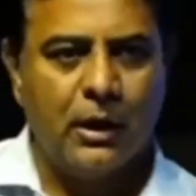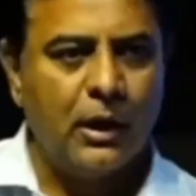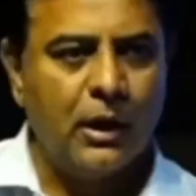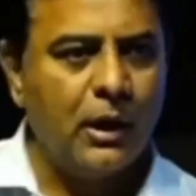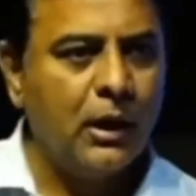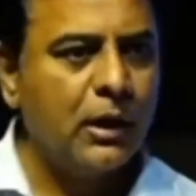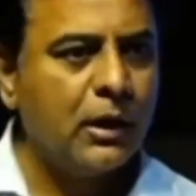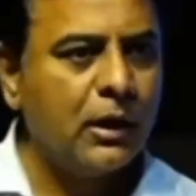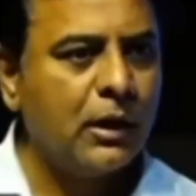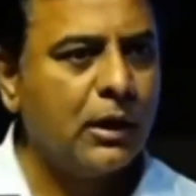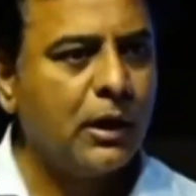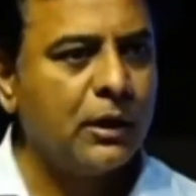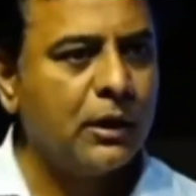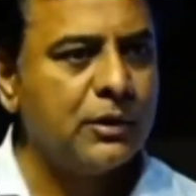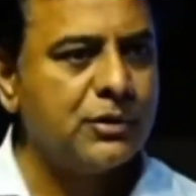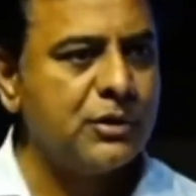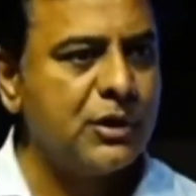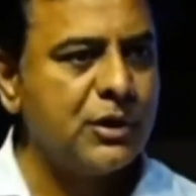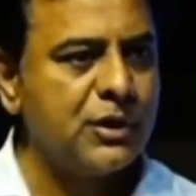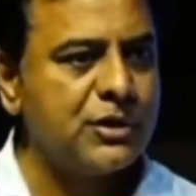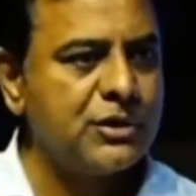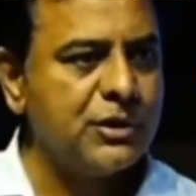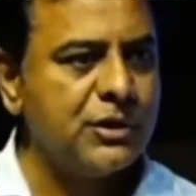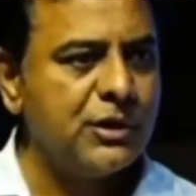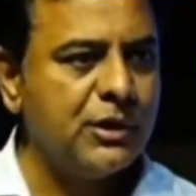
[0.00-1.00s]
మా
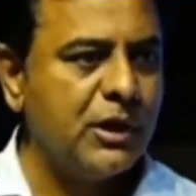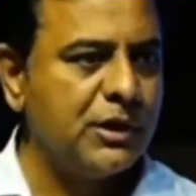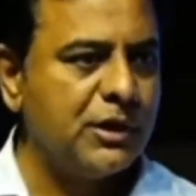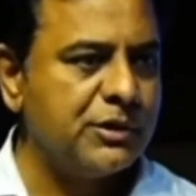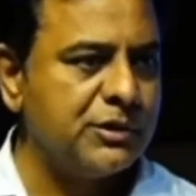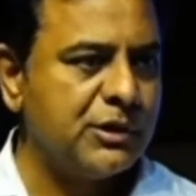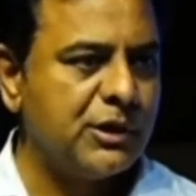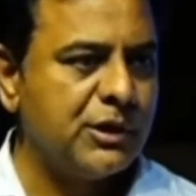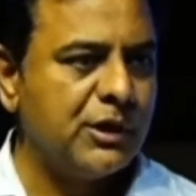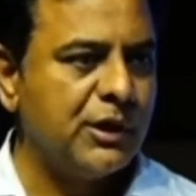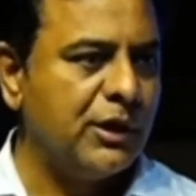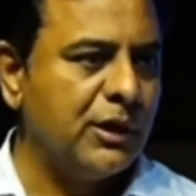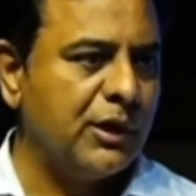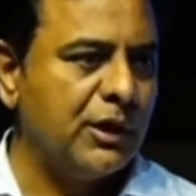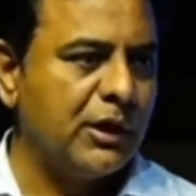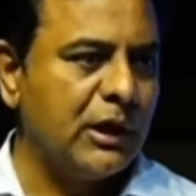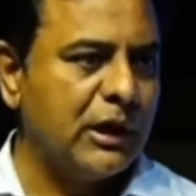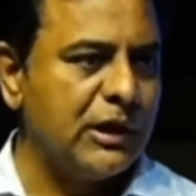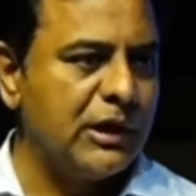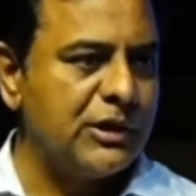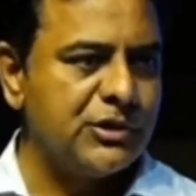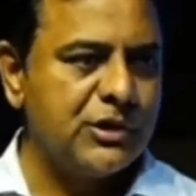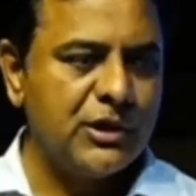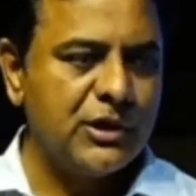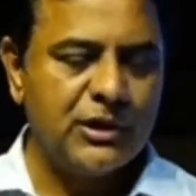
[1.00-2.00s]
కన్స్ట్రక్షన్ ఇండస్ట్రీ
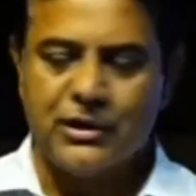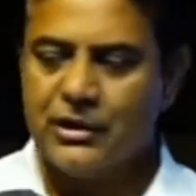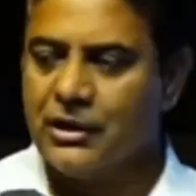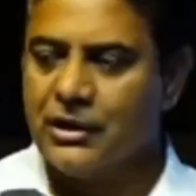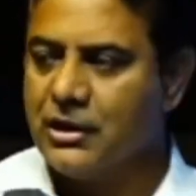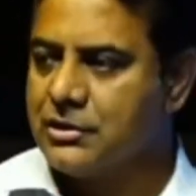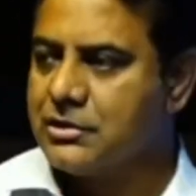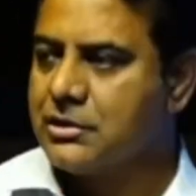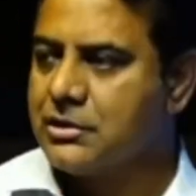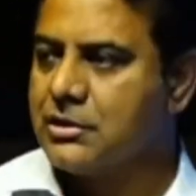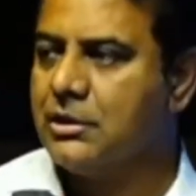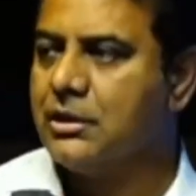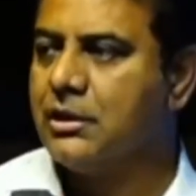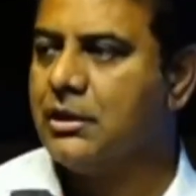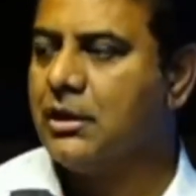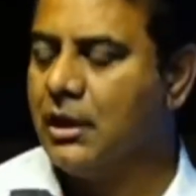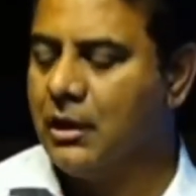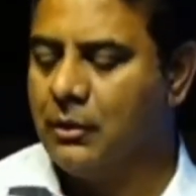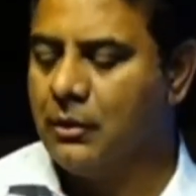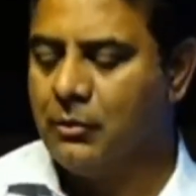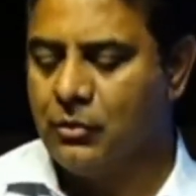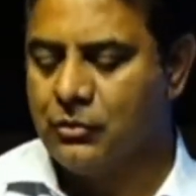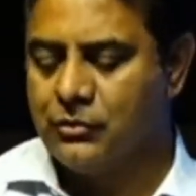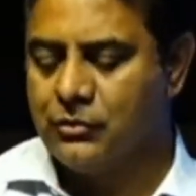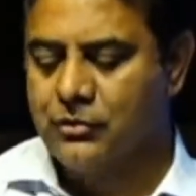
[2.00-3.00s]
రియల్ ఎస్టేట్ ఇండస్ట్రీ
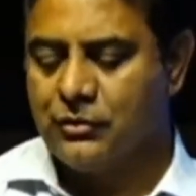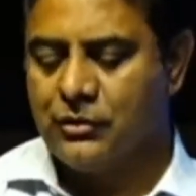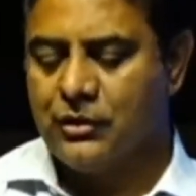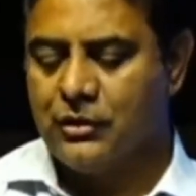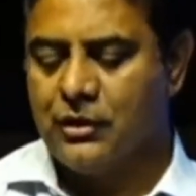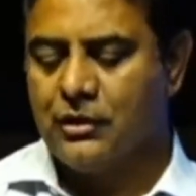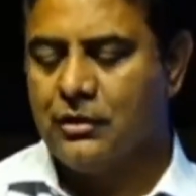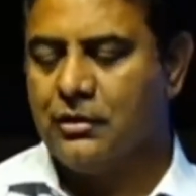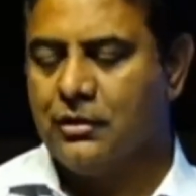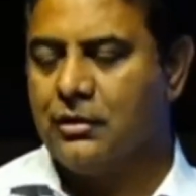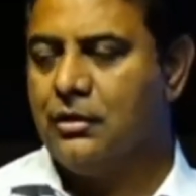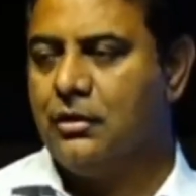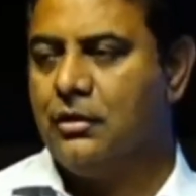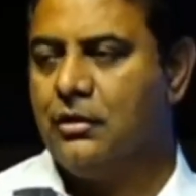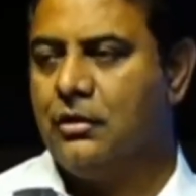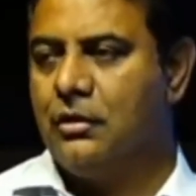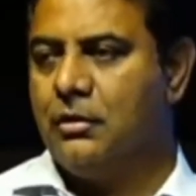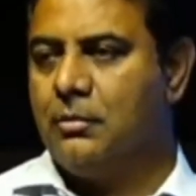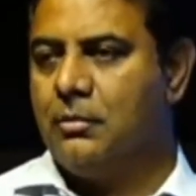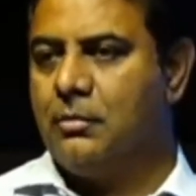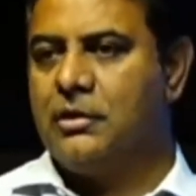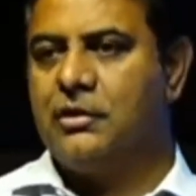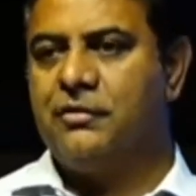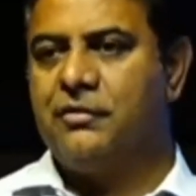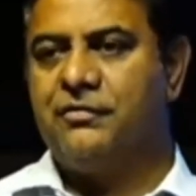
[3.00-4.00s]
ఏమవుతుంది
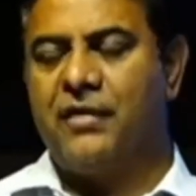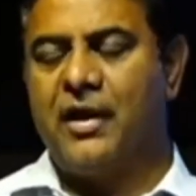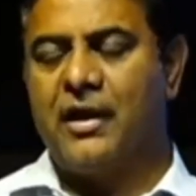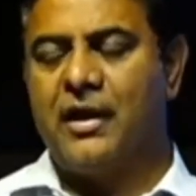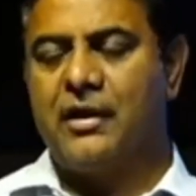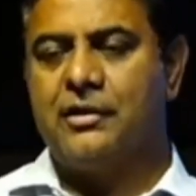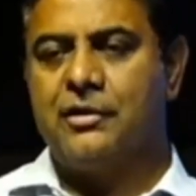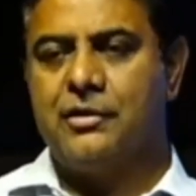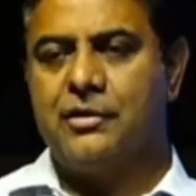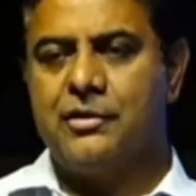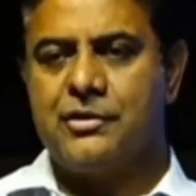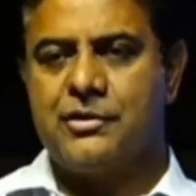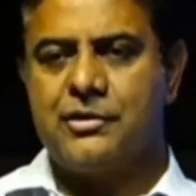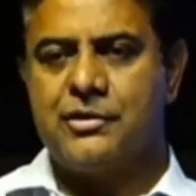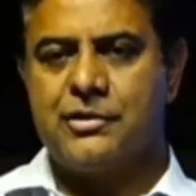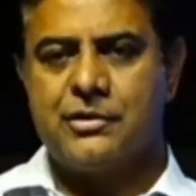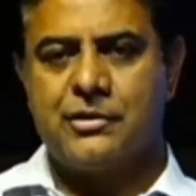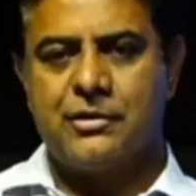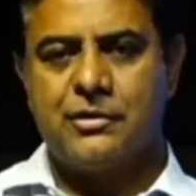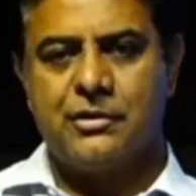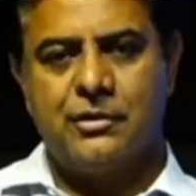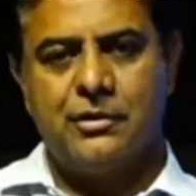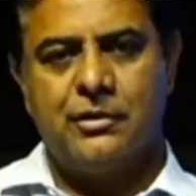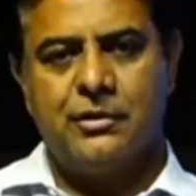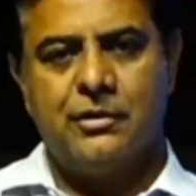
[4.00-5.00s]
ద ఫ్యాక్టర్స్
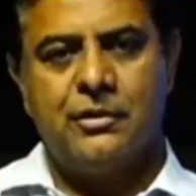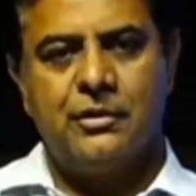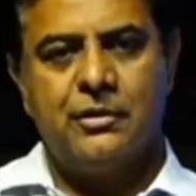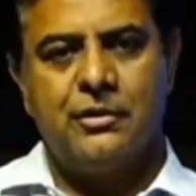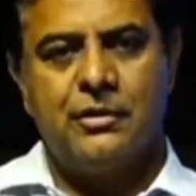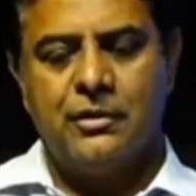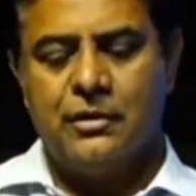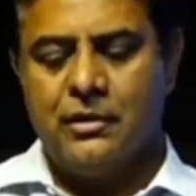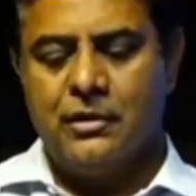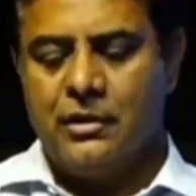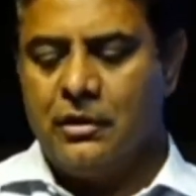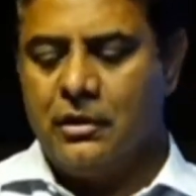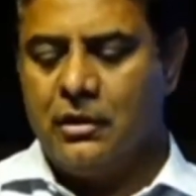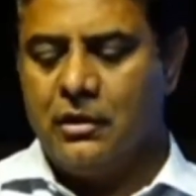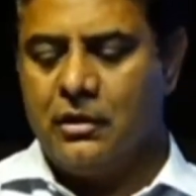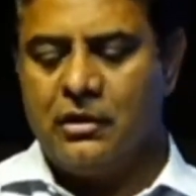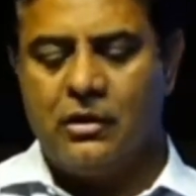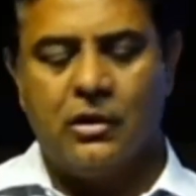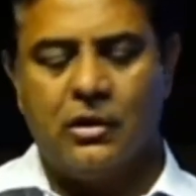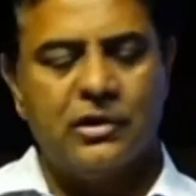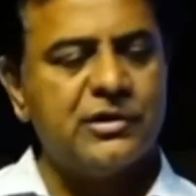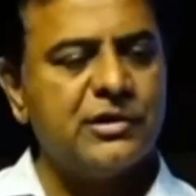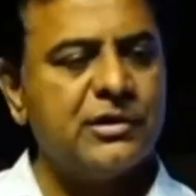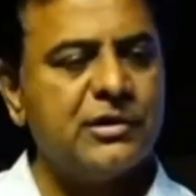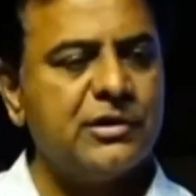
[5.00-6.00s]
ఇట్